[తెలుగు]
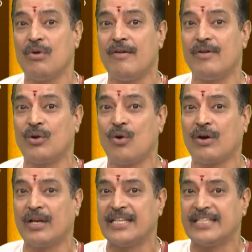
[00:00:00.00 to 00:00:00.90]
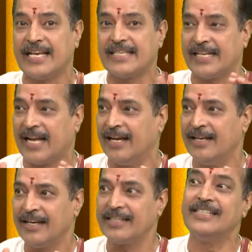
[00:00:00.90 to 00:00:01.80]
అవలోకనం చేసిన
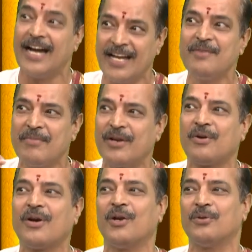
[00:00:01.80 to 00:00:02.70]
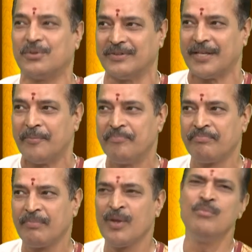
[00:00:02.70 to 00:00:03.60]
జ్ఞానం మనకు కలుగుతుంది
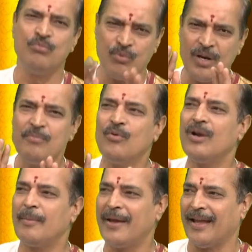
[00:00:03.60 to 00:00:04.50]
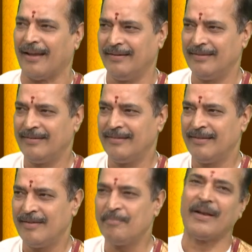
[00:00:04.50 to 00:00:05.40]
మూలం మూలమే
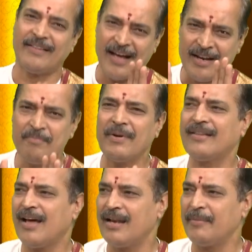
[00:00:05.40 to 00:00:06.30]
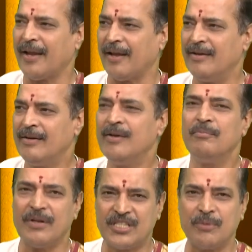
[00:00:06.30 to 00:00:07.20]
ప్రధానం ప్రధానమే
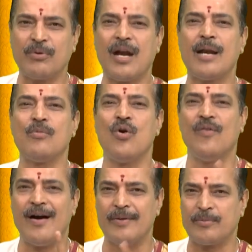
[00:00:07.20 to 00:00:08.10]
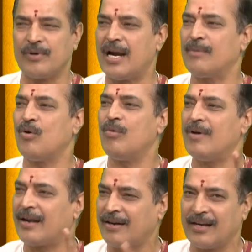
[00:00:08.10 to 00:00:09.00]
మత్స్య పురాణము వామన పురాణము
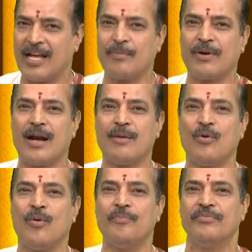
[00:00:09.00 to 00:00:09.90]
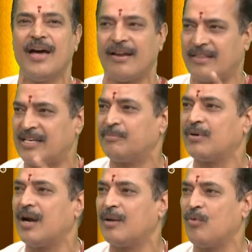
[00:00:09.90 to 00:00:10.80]
మార్కండేయ పురాణము నారదీయ
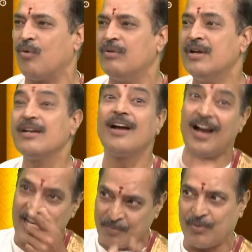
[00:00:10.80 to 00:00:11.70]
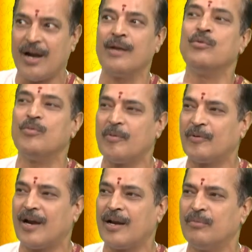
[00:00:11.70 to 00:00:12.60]
పురాణము కాళీ పురాణం ఉప
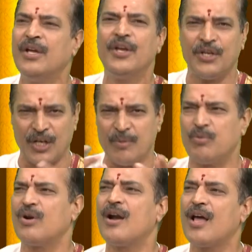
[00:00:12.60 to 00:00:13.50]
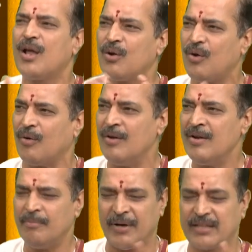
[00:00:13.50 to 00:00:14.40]
పురాణం ఎన్ని పురాణాలో
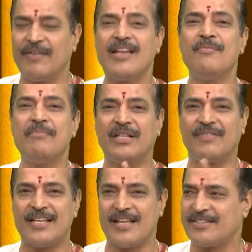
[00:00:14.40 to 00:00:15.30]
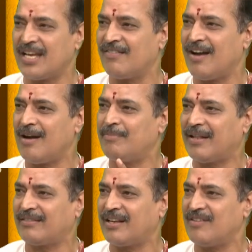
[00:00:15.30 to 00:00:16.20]
భద్వయం మద్వయం చేవ
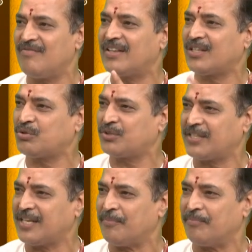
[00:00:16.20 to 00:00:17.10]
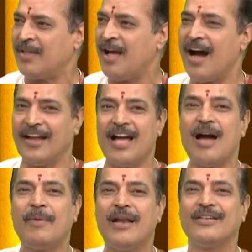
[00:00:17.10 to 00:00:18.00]
భ్రత్రయం వచతుష్టయం
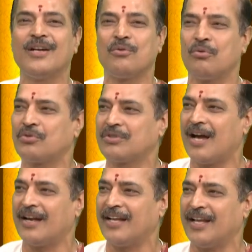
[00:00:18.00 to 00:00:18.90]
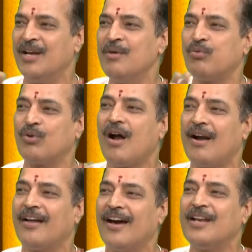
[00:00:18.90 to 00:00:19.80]
అనాపలింగ కూస్కాని
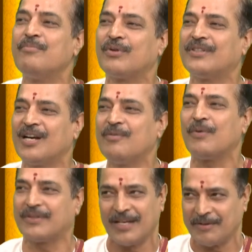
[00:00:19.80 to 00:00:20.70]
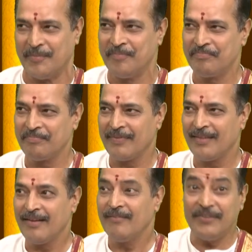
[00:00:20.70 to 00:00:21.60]
పురాణాన్ని పృథక్ పృథక్
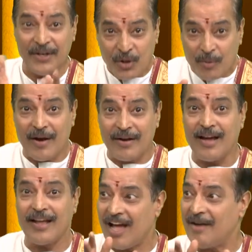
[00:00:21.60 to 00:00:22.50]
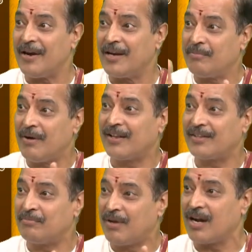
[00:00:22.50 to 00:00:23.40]
వీటితో పాటుగా రామాయణం
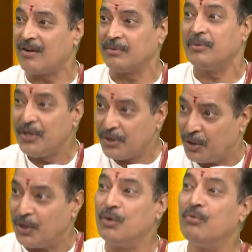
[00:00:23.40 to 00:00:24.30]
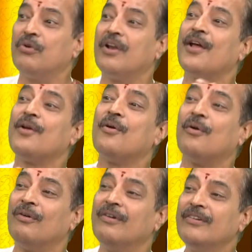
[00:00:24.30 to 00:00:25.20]
భారతం భాగవతం ఎన్ని ఉన్నాయో
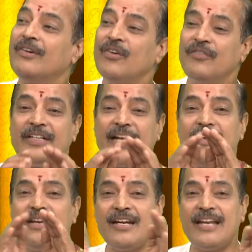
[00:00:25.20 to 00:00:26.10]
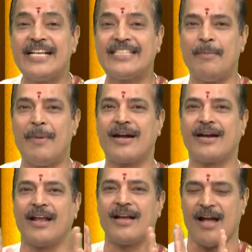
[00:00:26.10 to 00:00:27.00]
వీటన్నింటినీ
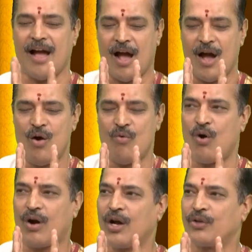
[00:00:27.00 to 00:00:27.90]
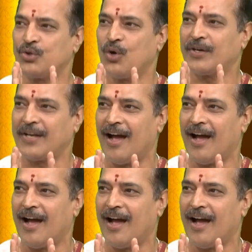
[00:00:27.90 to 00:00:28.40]
సమగ్రంగా ఒక్క చోట